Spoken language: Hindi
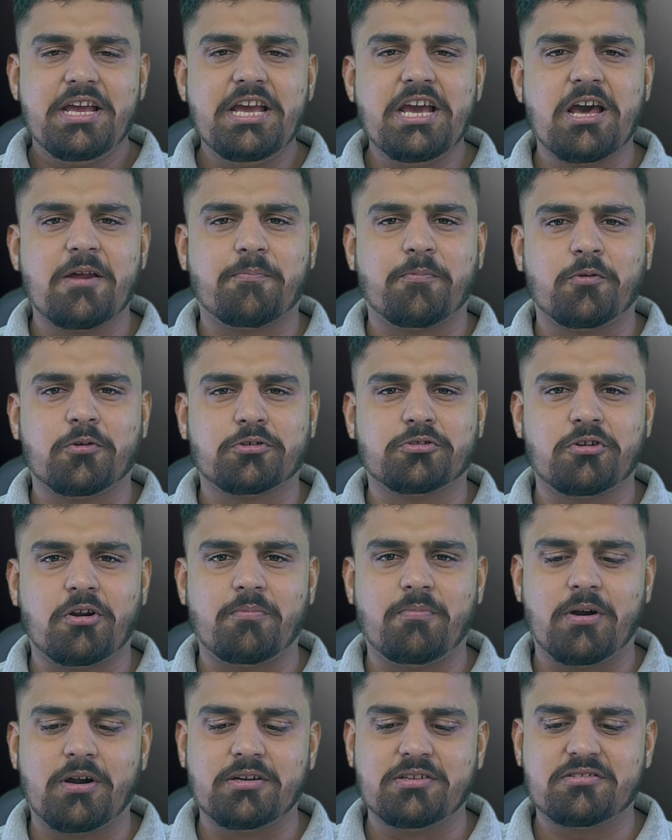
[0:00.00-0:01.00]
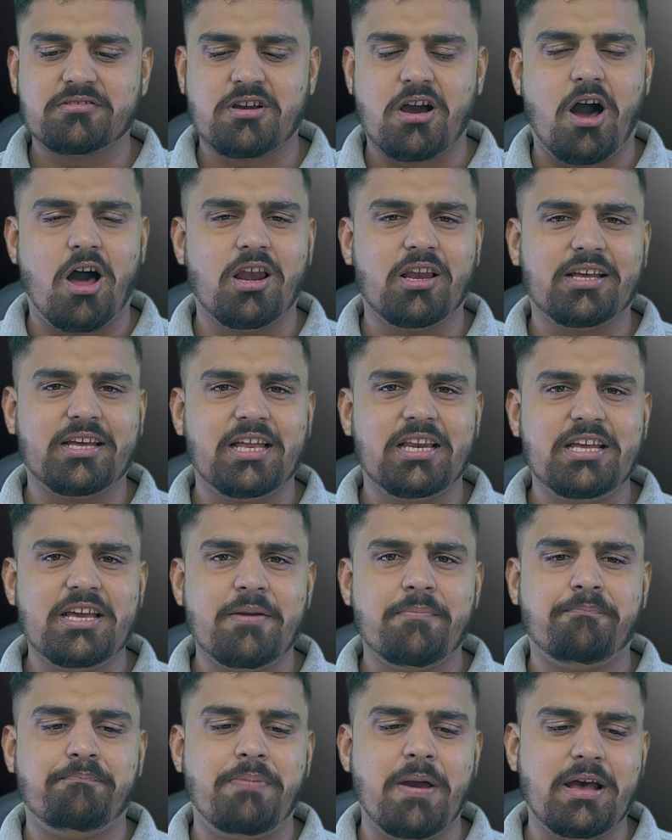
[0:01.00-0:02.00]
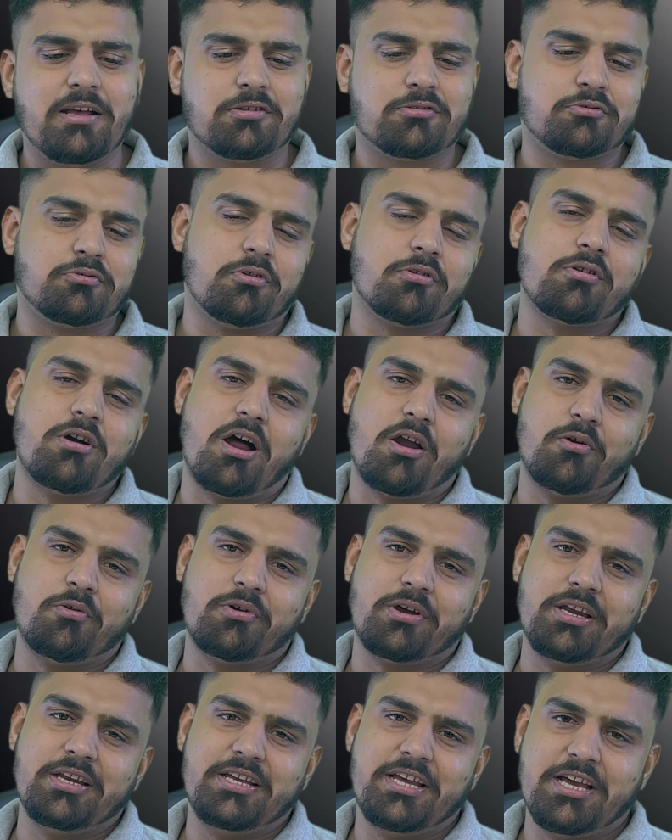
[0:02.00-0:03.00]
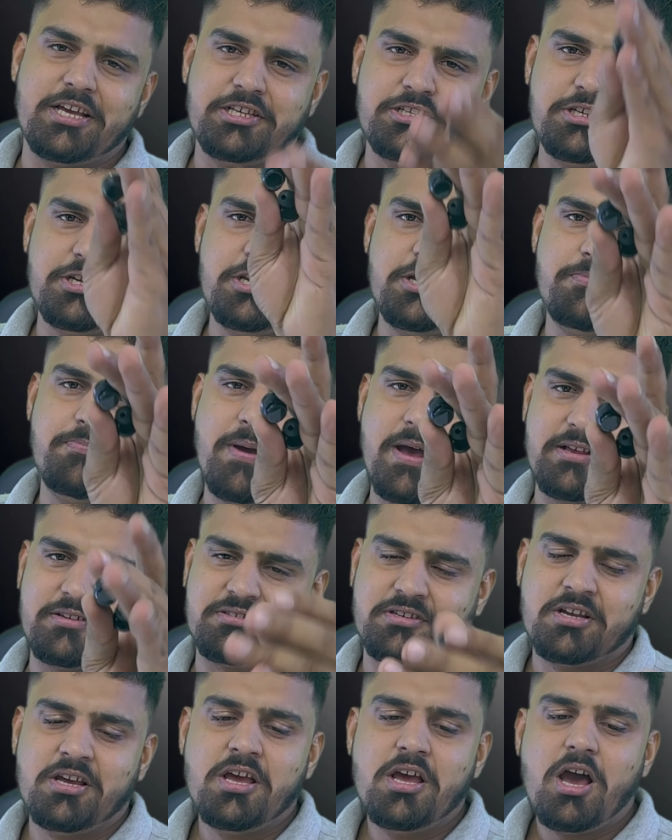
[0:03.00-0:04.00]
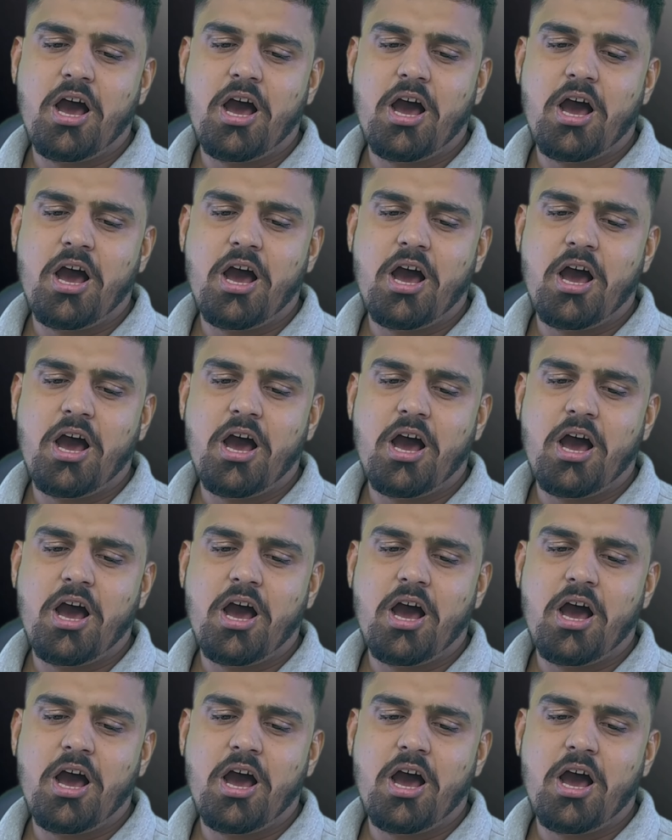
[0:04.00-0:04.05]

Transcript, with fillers: एयरपोर्ट्स और बर्ड्स कॉल के लिए बेस्ट और गानों के लिए इजीली बेस्ट